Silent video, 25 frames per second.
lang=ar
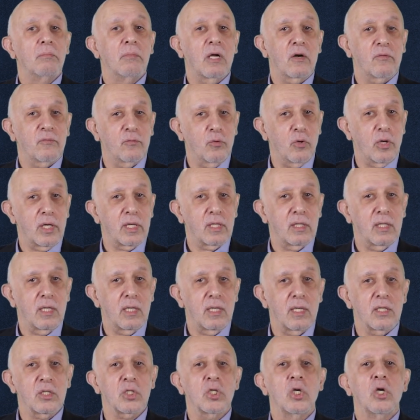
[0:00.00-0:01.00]
مرفوع
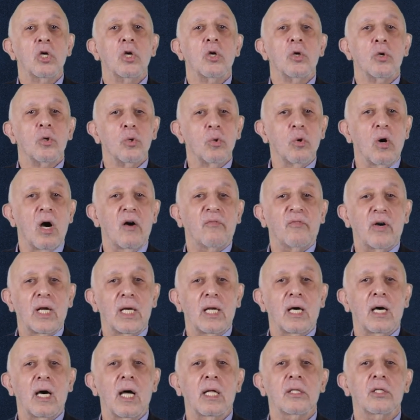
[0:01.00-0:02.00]
الراس يوقف
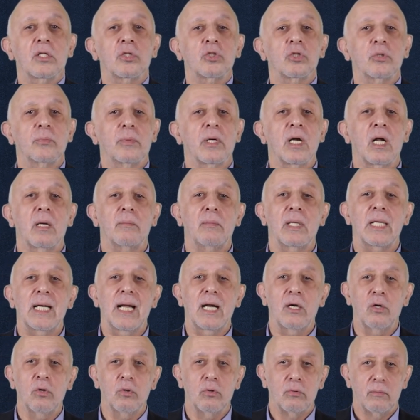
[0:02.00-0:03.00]
على خاطر جبران
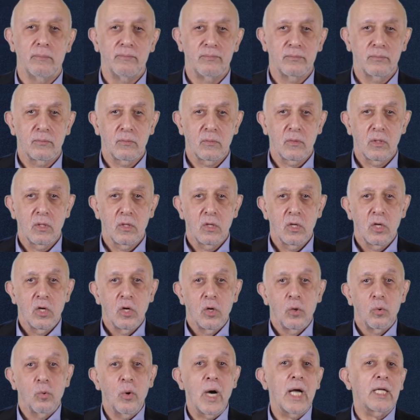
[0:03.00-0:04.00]
بالقلوق
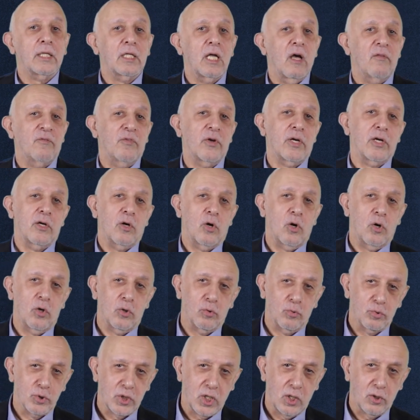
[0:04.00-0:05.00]
وقتها فرع
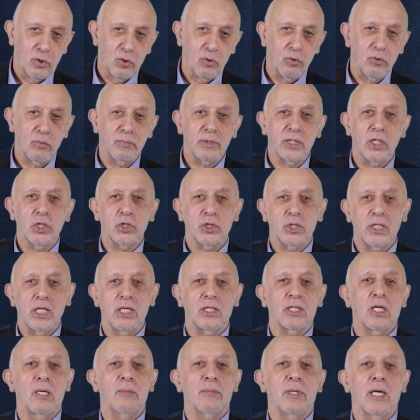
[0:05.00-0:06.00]
عون وصهره بتشكيل
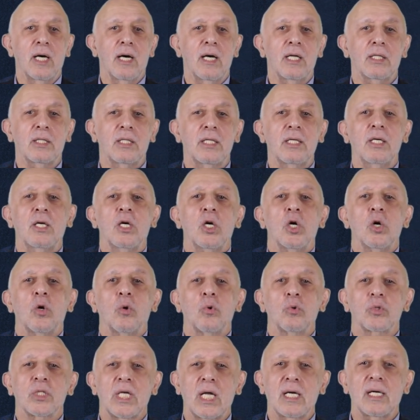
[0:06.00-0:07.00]
تلميقاتي
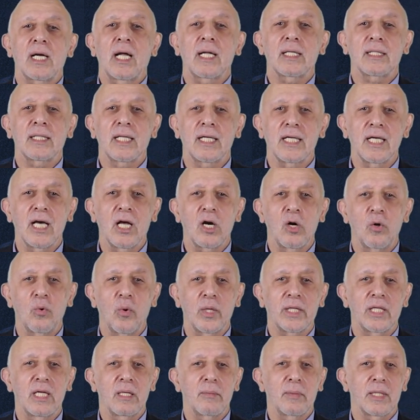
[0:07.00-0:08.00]
وصرح التيار
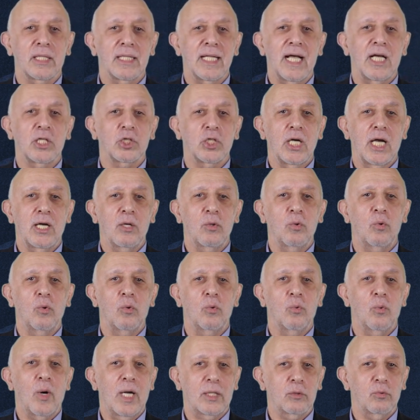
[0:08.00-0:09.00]
الوطني ب 12 أيلول
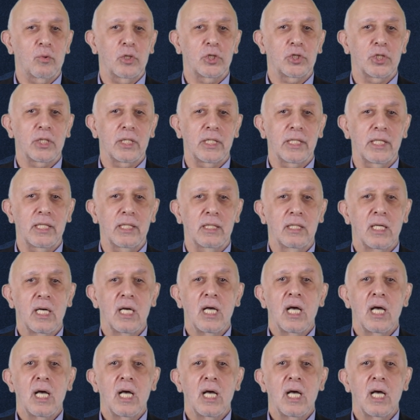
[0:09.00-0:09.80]
21